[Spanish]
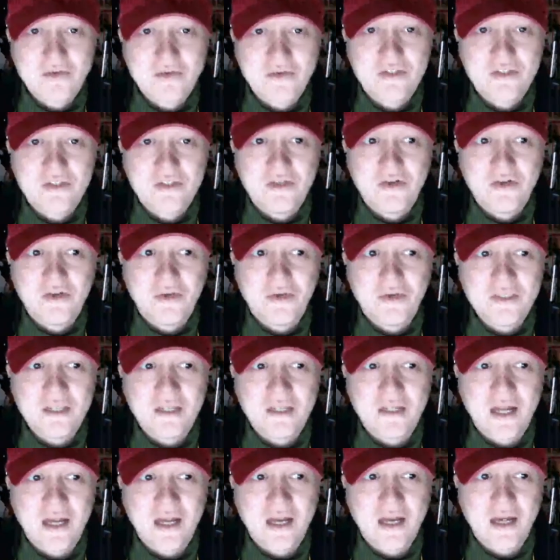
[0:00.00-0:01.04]
no vas a
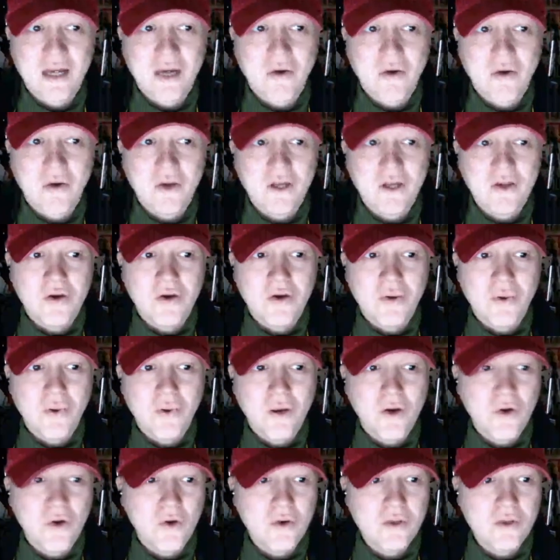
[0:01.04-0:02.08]
ganar nada con ello, aunque
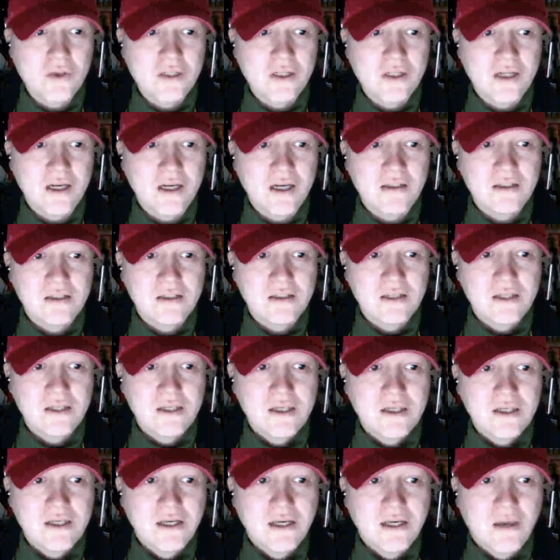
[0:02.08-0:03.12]
no lo consigas,
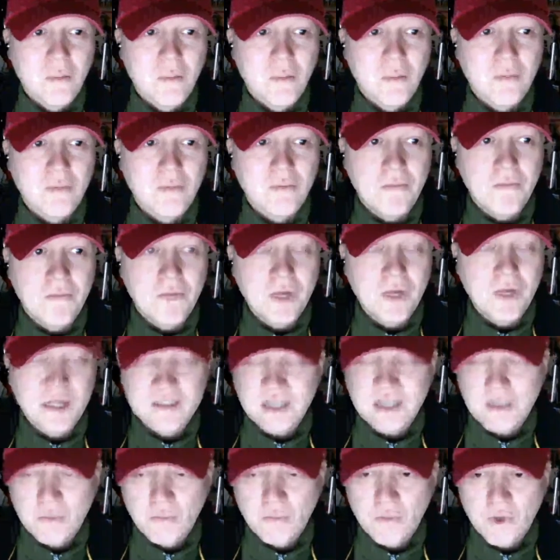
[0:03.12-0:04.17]
mm, voy a
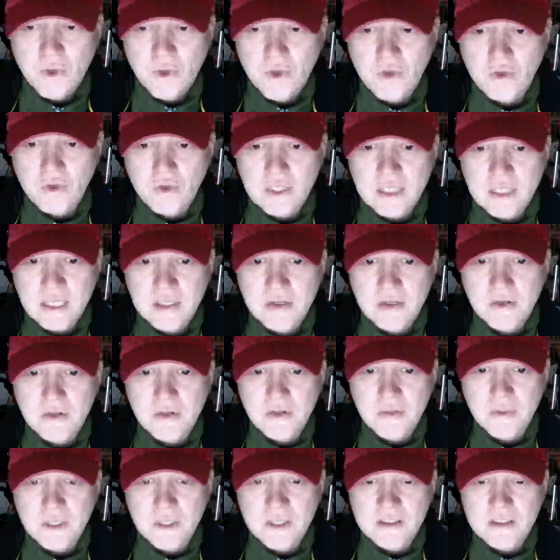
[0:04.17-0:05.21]
estar muy contento,
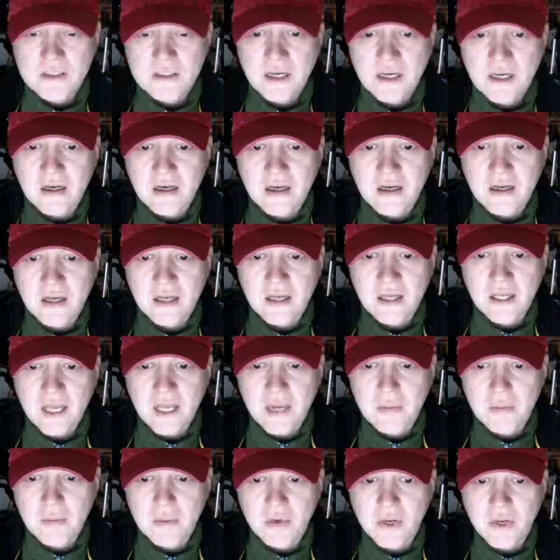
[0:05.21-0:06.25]
voy a estar
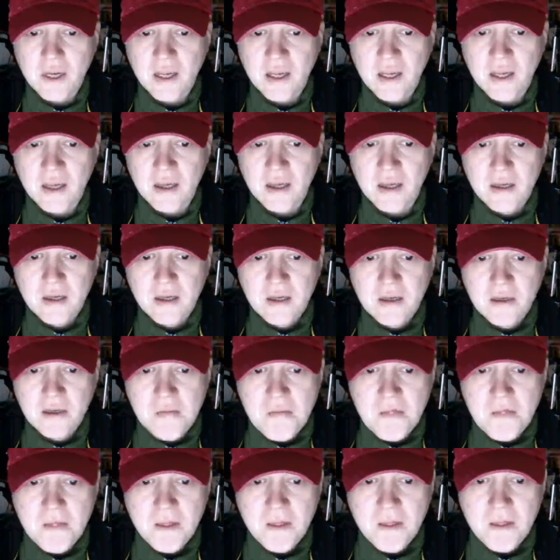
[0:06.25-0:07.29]
genial porque
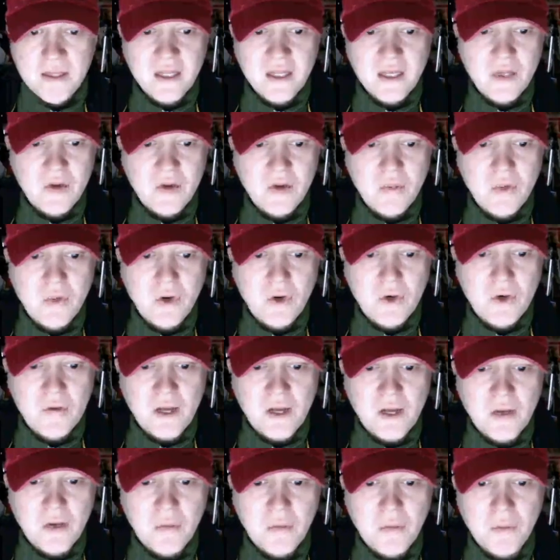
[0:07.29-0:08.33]
he tenido buenos,
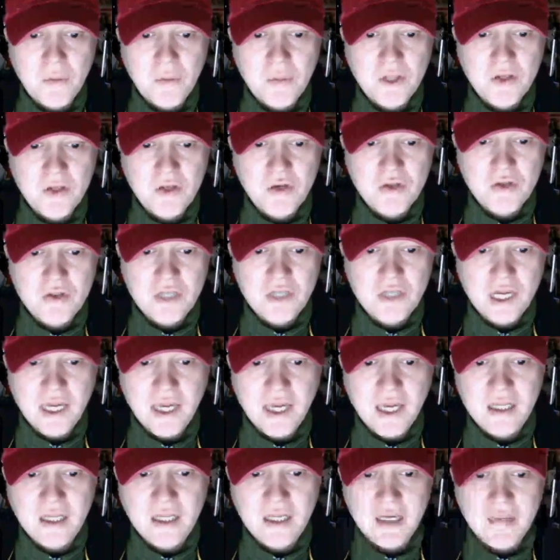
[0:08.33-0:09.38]
malos momentos, hay
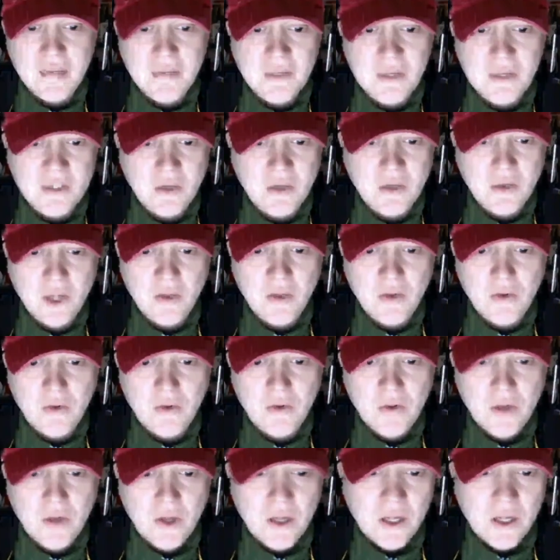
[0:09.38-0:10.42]
gente que me ha saludado,
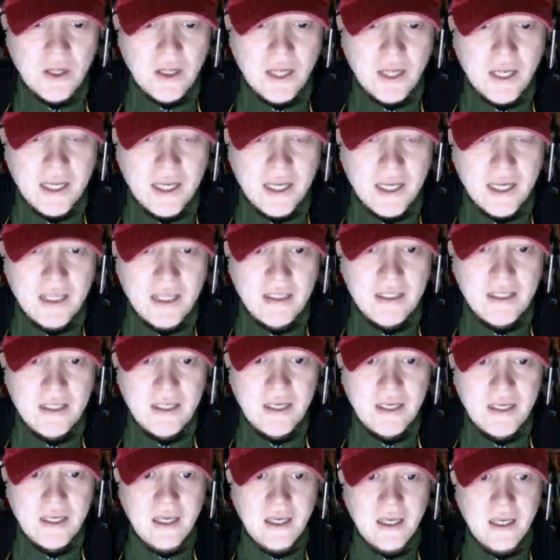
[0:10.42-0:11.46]
hay gente
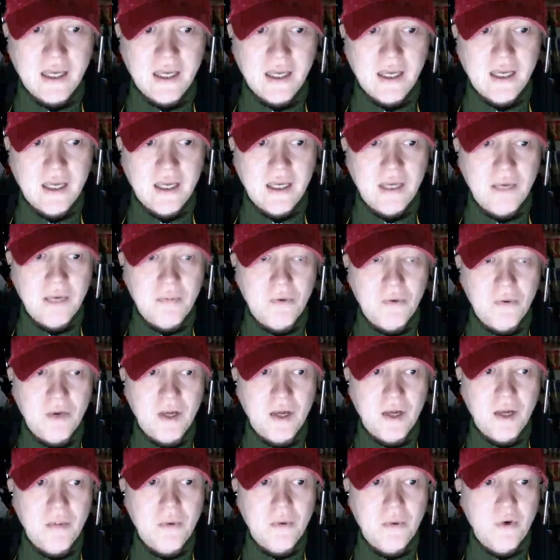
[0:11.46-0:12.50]
que, por
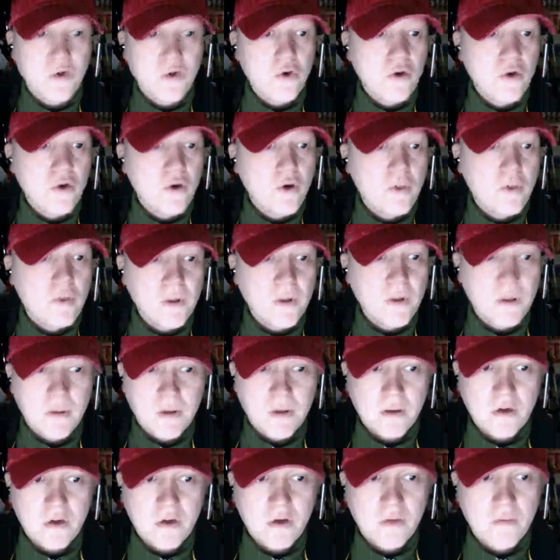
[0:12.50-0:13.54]
ejemplo, no me.
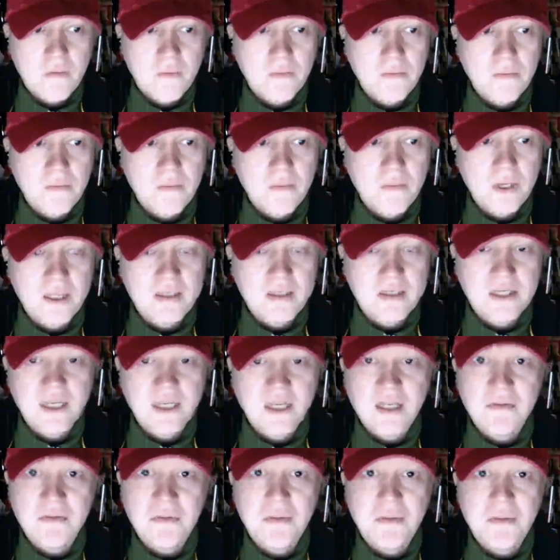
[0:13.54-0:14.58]
es que
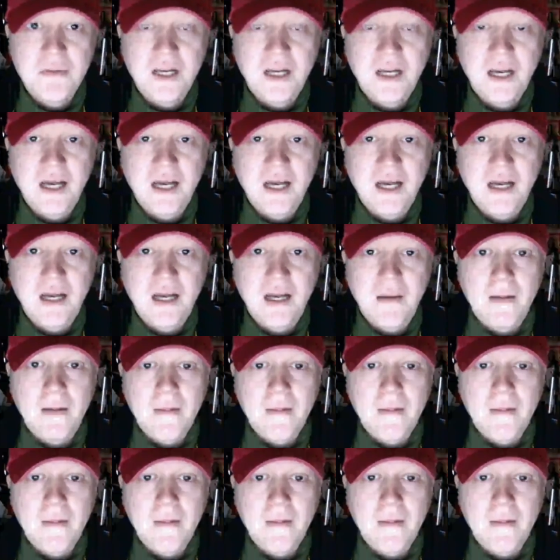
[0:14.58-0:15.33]
ni me mira la cara.